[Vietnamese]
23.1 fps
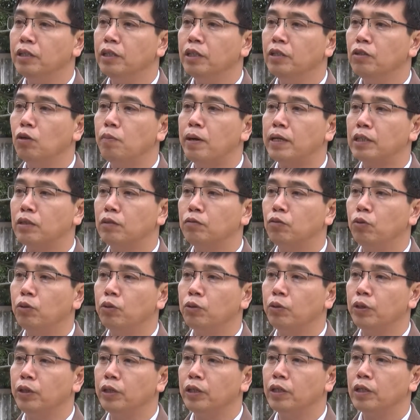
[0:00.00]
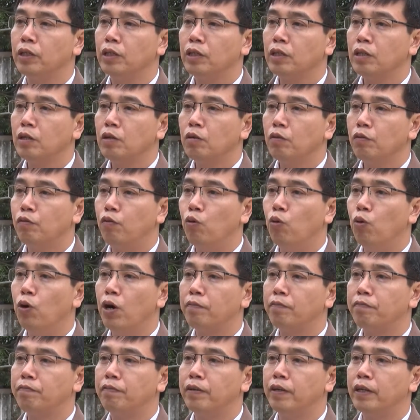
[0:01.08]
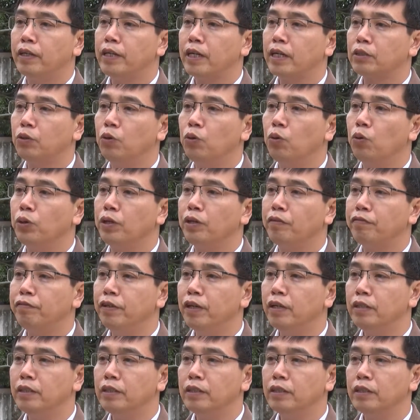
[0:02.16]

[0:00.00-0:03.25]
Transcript: hướng của Ban Thường vụ huyện ủy, phù hợp với đặc thù của địa phương